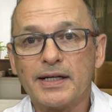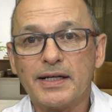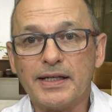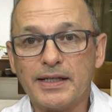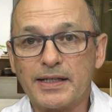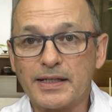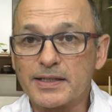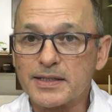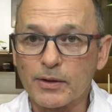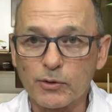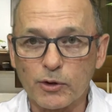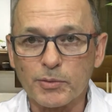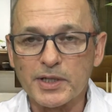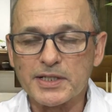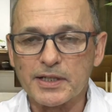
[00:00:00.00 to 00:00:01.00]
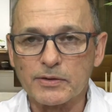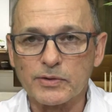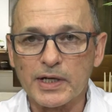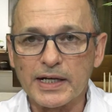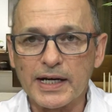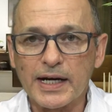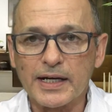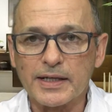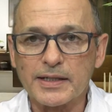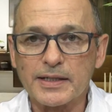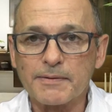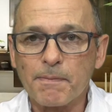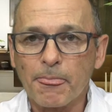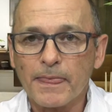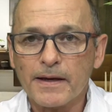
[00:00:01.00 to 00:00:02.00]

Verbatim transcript: e que estão começando na carreira,